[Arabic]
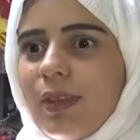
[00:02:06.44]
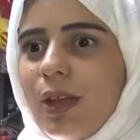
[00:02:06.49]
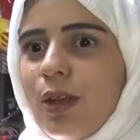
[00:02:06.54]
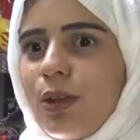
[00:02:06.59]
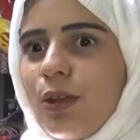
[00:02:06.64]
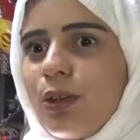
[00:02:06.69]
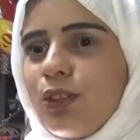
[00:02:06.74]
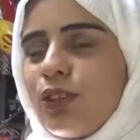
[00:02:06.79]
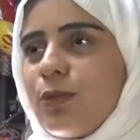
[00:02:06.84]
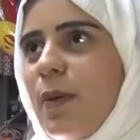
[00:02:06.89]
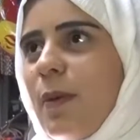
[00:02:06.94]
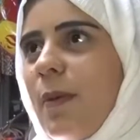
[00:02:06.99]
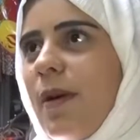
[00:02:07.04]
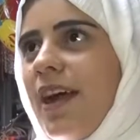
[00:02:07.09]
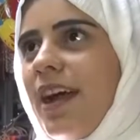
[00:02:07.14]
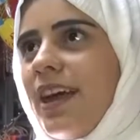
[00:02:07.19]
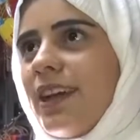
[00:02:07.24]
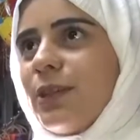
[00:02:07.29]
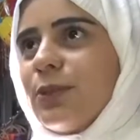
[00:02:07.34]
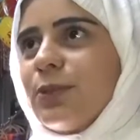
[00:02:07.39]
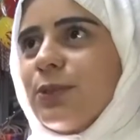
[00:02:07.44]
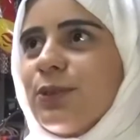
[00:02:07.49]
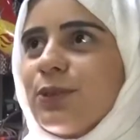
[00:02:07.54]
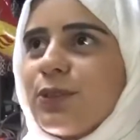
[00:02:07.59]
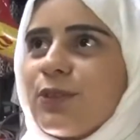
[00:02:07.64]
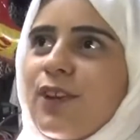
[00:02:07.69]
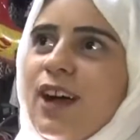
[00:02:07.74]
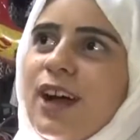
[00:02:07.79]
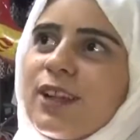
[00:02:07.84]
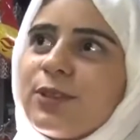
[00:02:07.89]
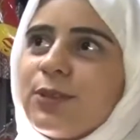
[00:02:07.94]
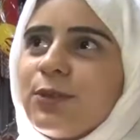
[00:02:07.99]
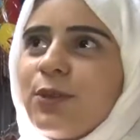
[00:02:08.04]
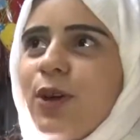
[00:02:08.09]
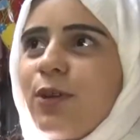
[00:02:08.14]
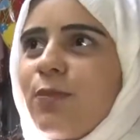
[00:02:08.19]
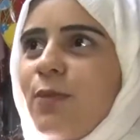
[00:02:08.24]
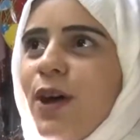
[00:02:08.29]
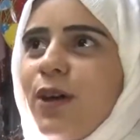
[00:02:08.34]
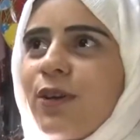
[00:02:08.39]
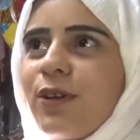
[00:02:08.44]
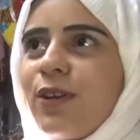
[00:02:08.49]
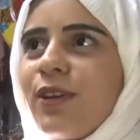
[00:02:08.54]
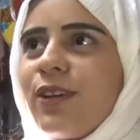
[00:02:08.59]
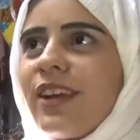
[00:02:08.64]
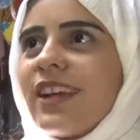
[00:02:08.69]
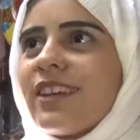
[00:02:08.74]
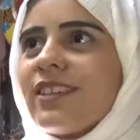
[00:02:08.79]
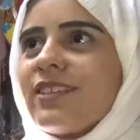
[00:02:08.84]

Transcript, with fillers: انه اسمع مع اهلي ورفقاتي واقعد معهم كلهم